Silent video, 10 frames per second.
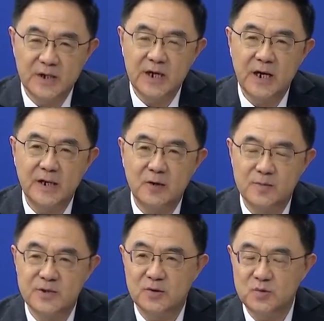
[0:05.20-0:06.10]
被感染，我
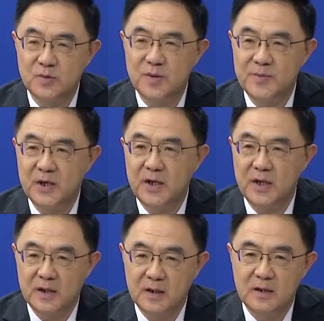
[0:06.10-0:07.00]
们叫突破病
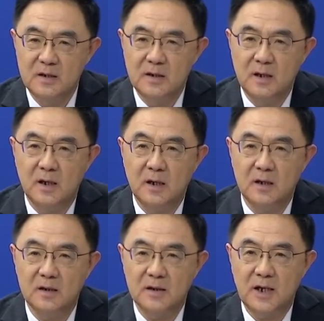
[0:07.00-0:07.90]
例，
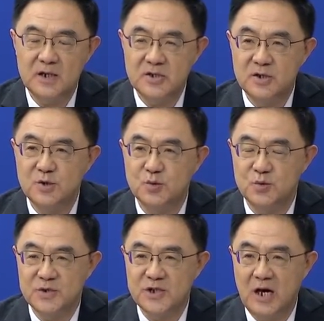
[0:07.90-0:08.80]
啊，它是一种
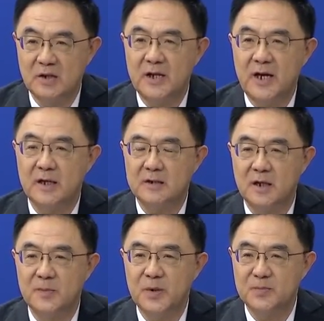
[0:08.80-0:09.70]
常态，
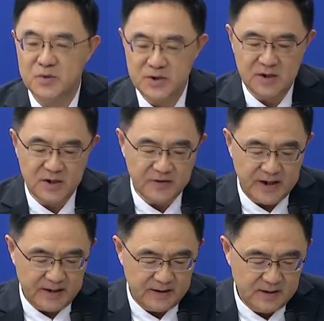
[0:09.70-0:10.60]
它并不是例外。